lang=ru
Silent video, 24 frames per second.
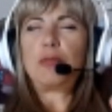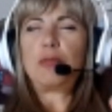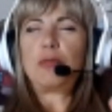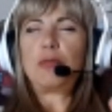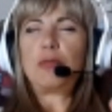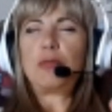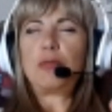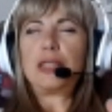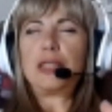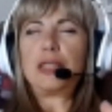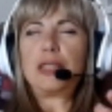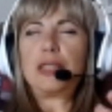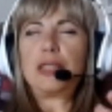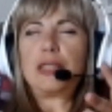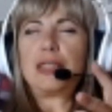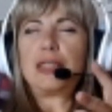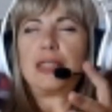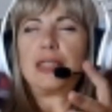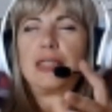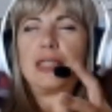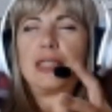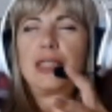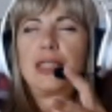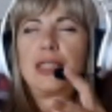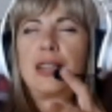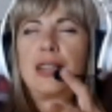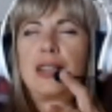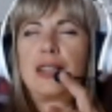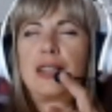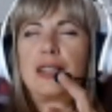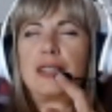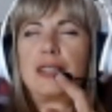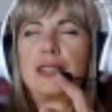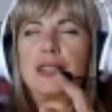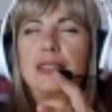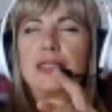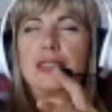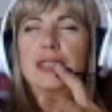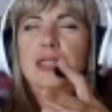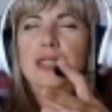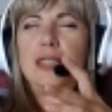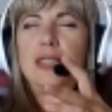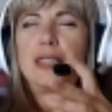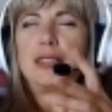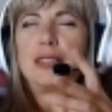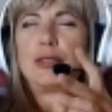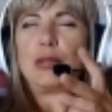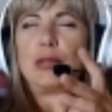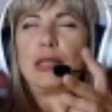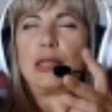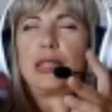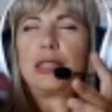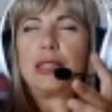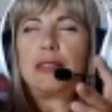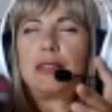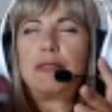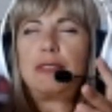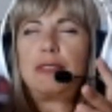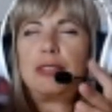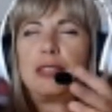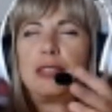разрастается. Отделяются две